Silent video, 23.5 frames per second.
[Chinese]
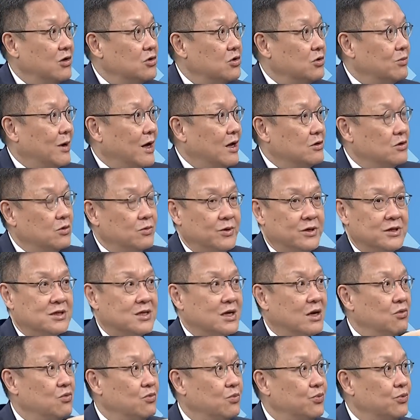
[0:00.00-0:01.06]
就马上就变
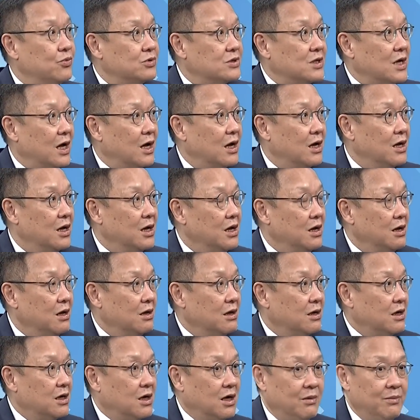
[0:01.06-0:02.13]
商务部长，
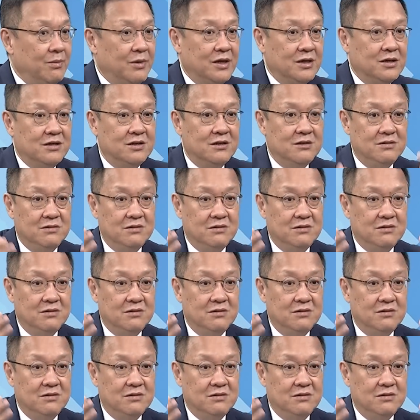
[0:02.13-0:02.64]
根本